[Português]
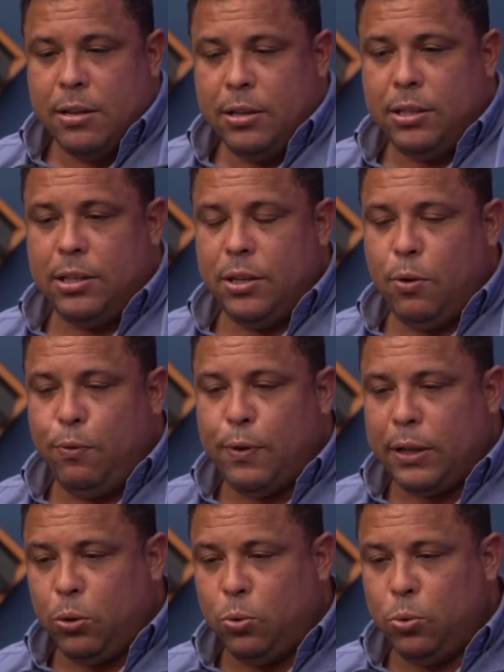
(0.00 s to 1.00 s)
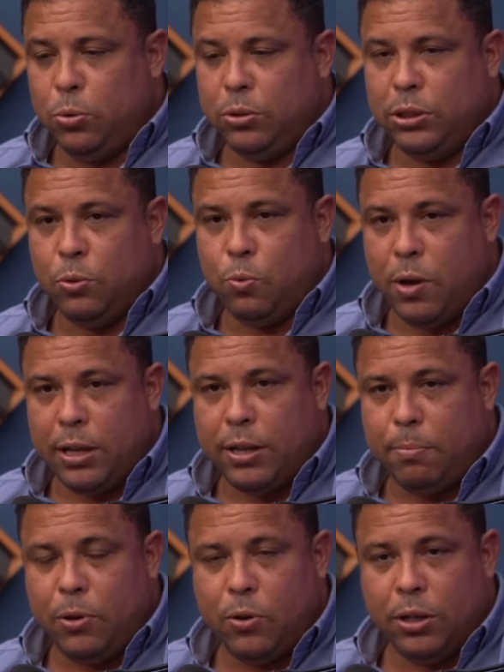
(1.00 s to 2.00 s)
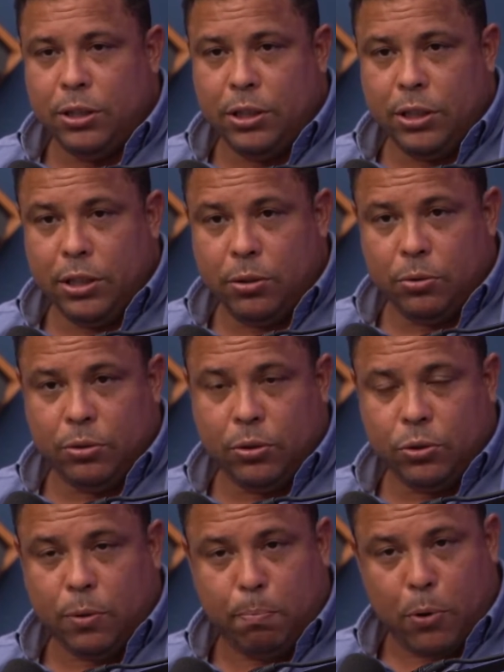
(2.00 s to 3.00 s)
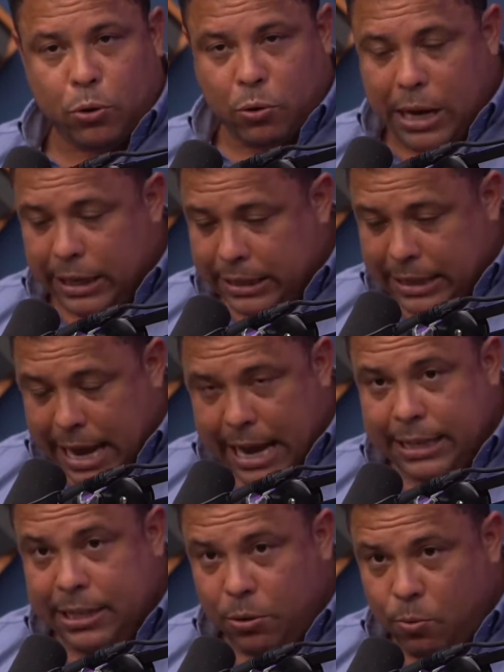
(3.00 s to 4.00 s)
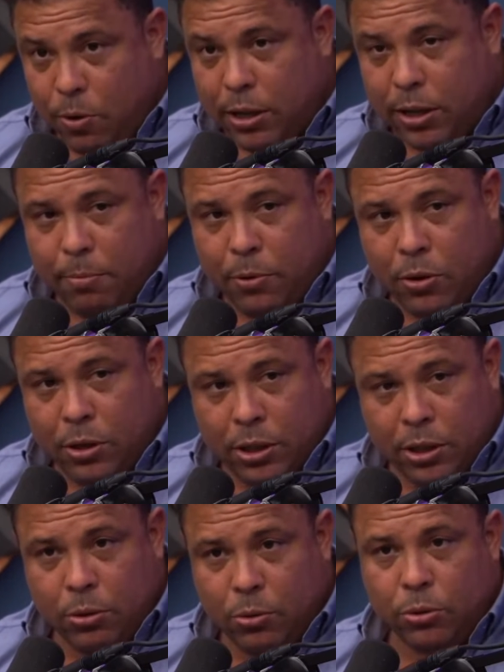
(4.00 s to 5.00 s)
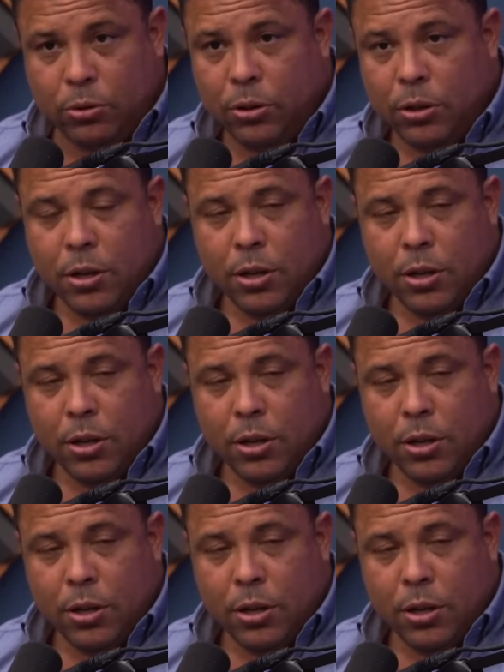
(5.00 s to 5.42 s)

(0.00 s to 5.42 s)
se eu faturo 50 milhões de euros, eu só posso gastar 50 milhões de euros.